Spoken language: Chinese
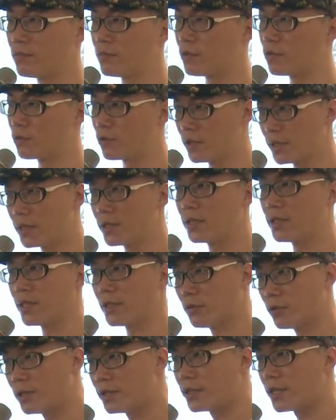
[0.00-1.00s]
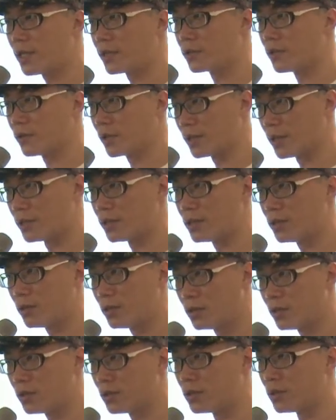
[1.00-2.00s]
我觉得这个理论上有可能是
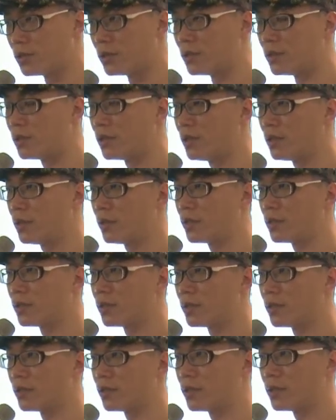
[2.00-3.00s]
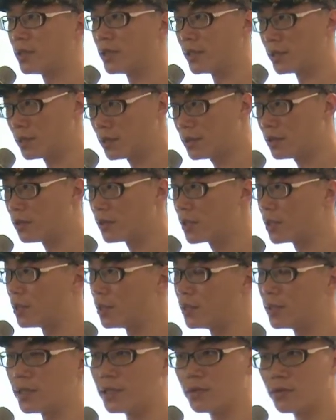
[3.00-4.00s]
事实，也是有可
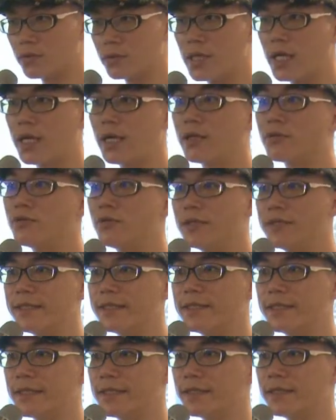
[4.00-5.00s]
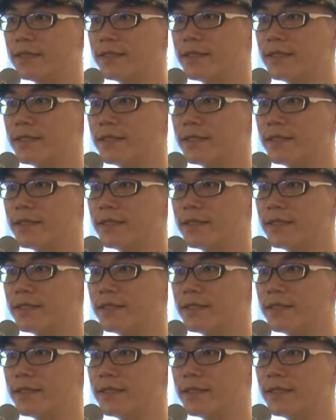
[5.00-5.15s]
能提出良好举证的。